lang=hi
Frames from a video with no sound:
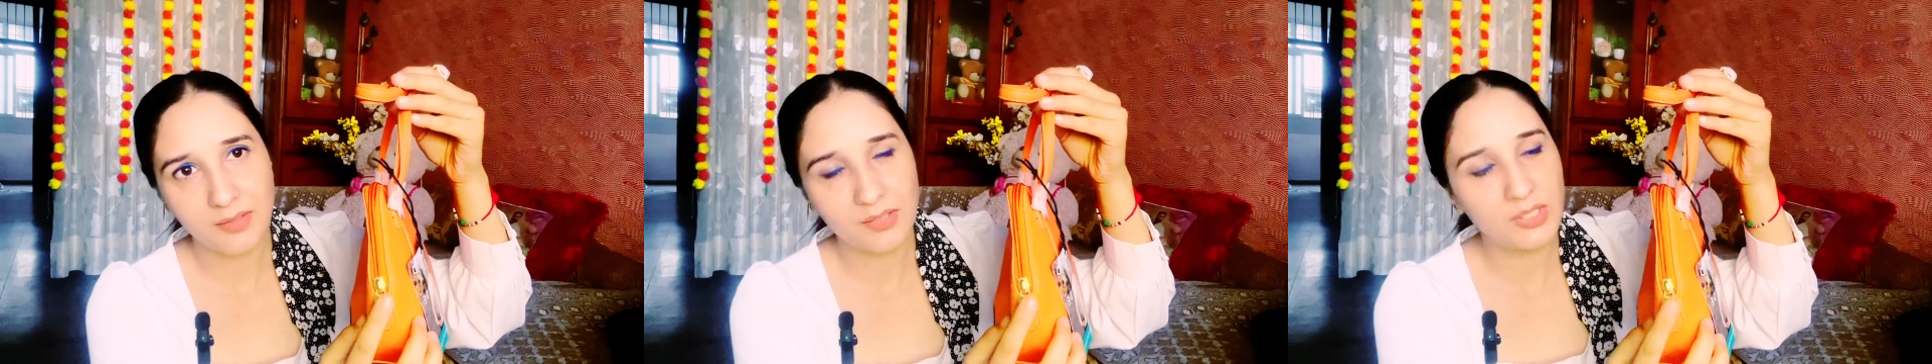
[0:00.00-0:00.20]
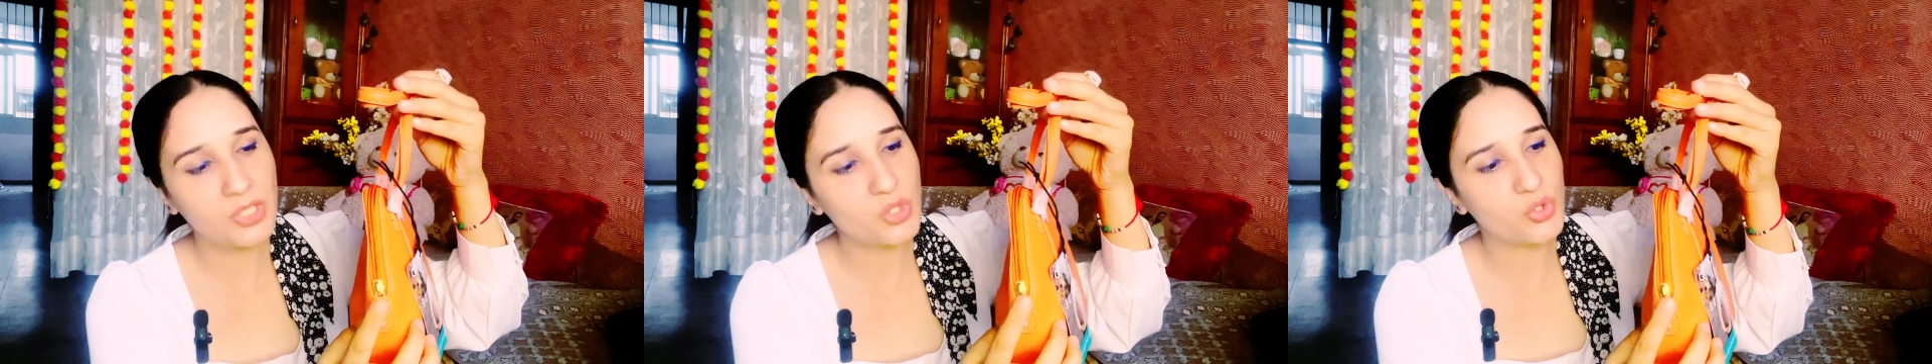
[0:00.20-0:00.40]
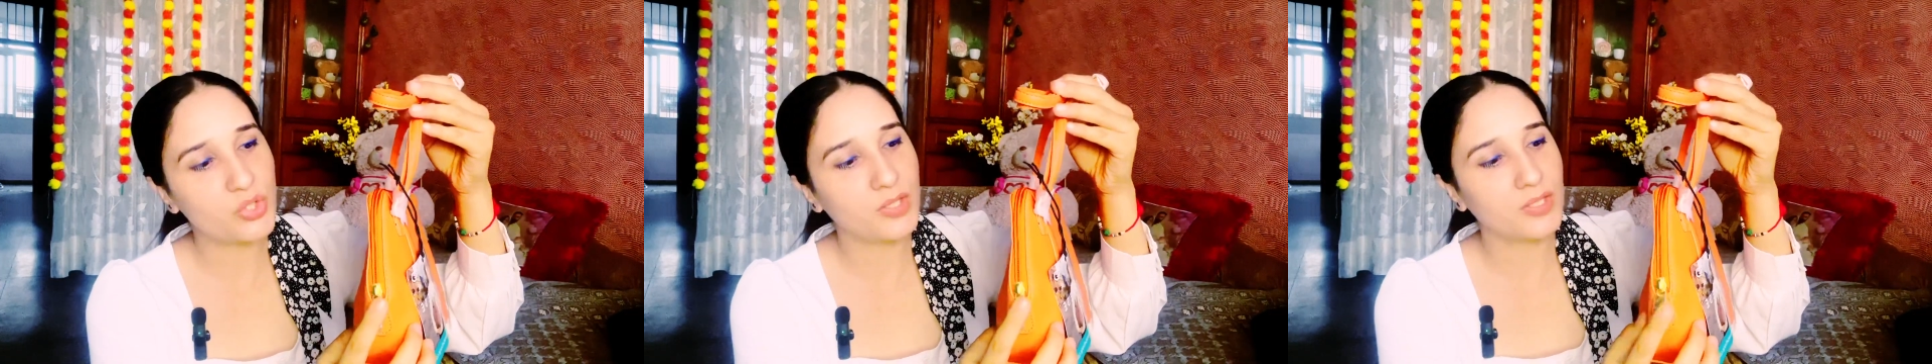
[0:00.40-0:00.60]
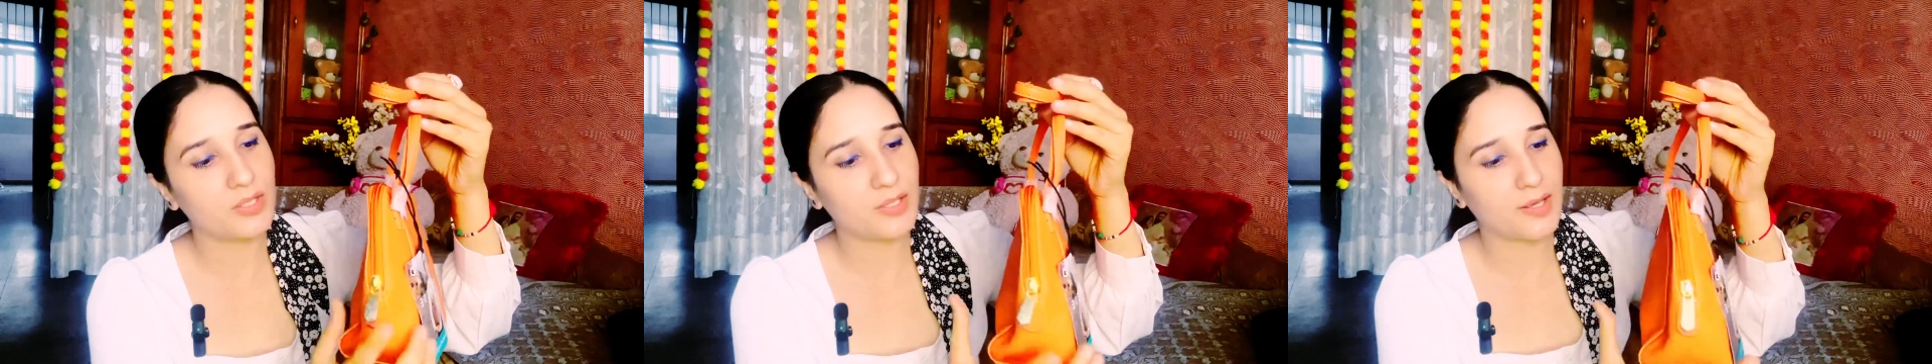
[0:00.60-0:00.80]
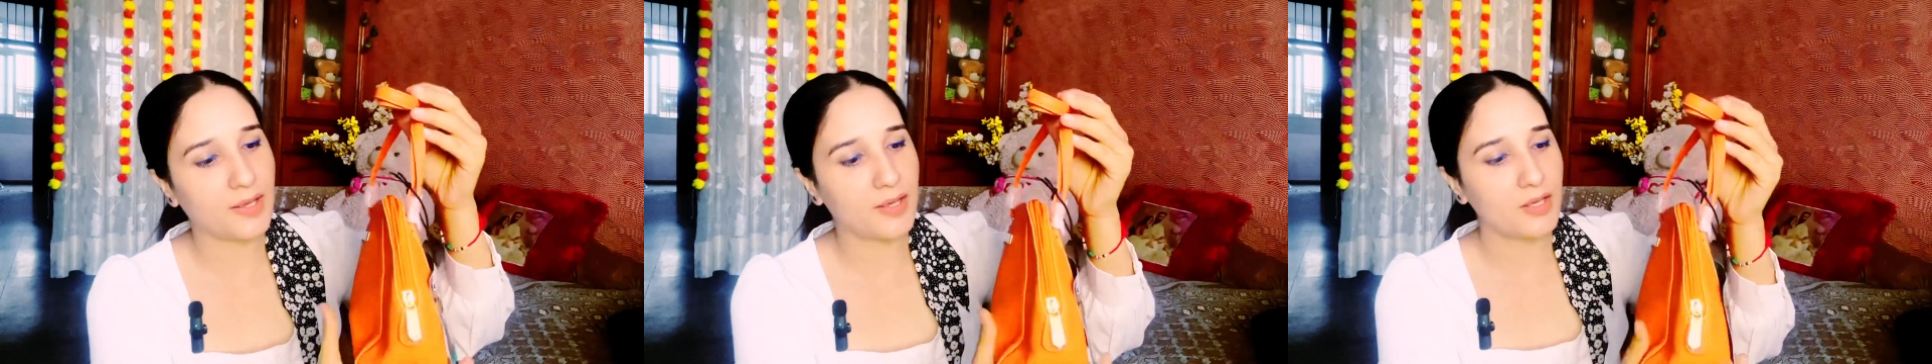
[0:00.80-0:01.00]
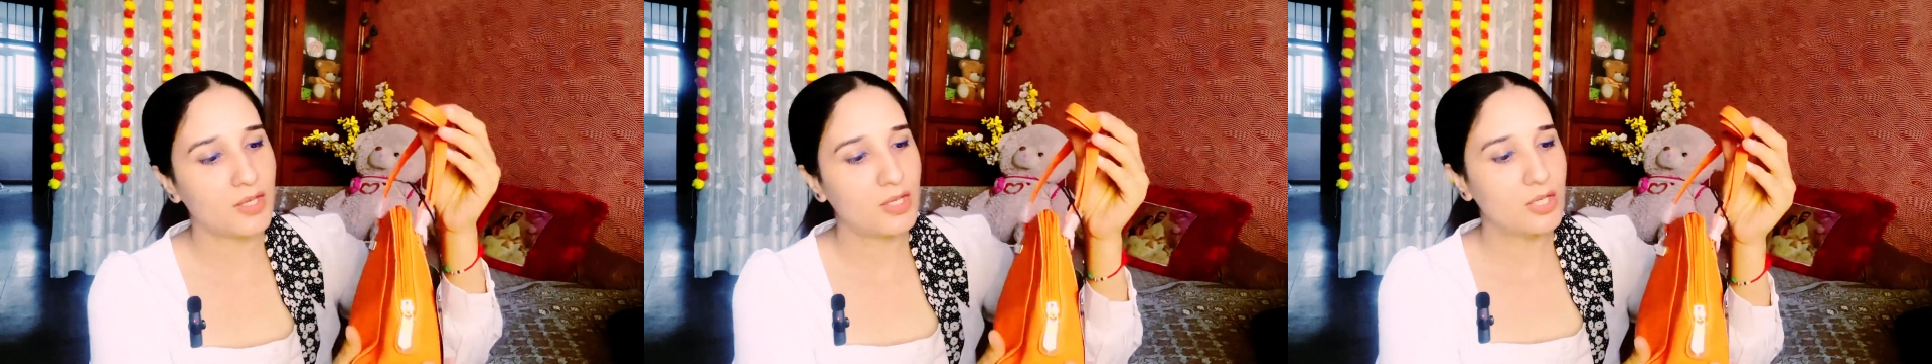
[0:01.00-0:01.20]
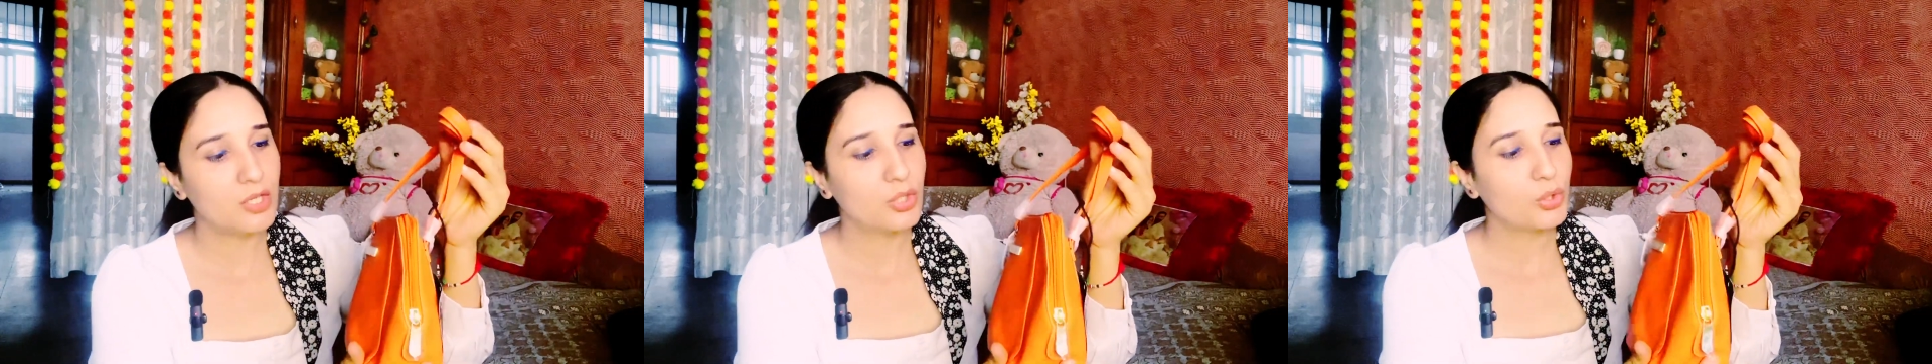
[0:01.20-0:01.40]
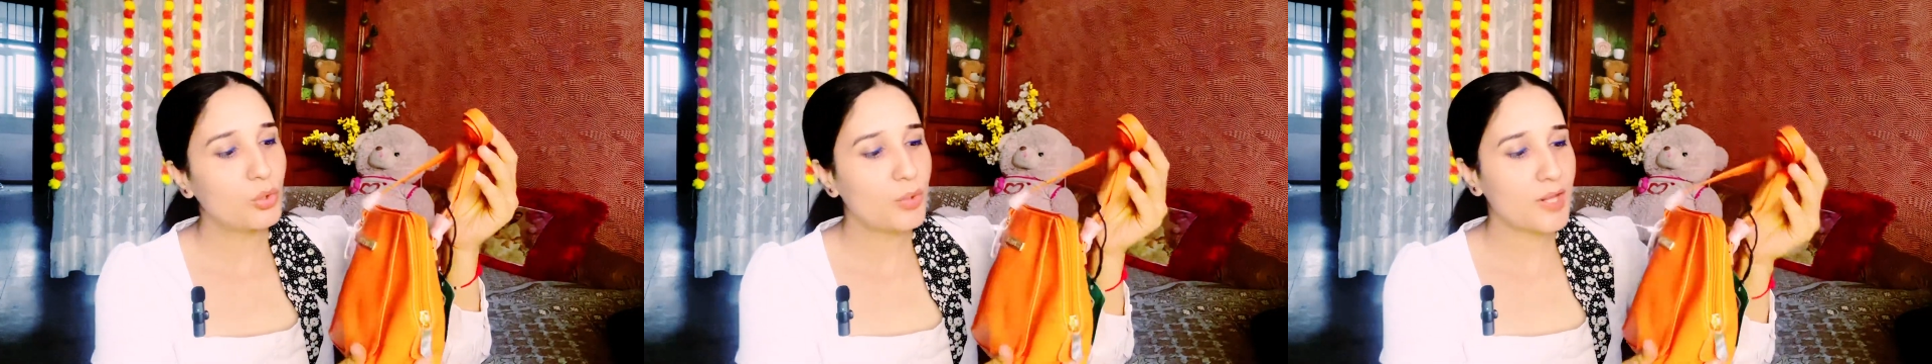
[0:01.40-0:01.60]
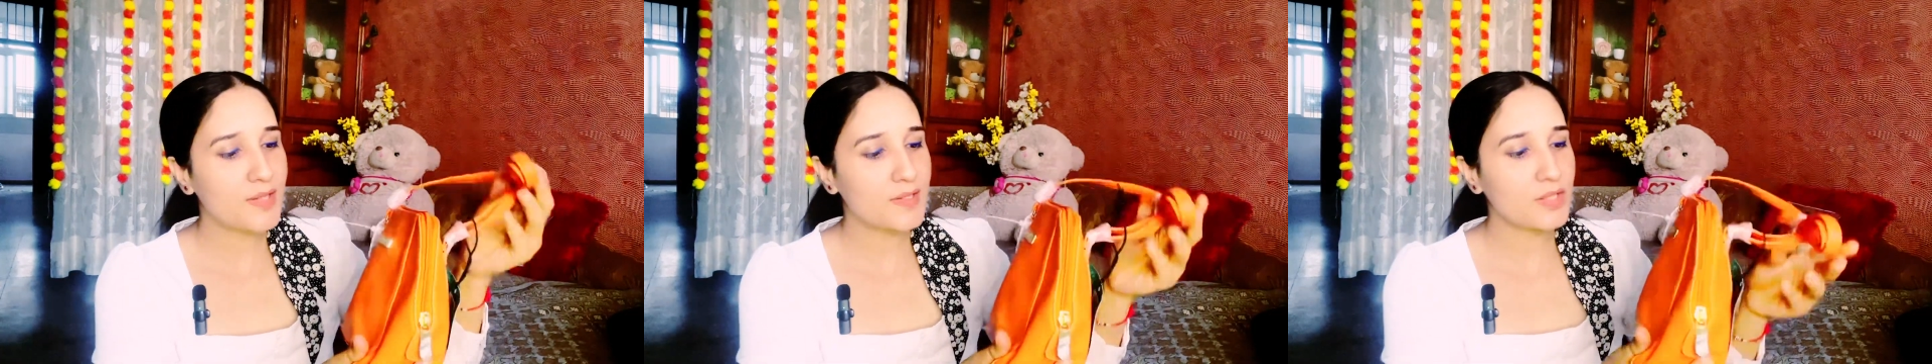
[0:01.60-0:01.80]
नीचे तक है थोड़ा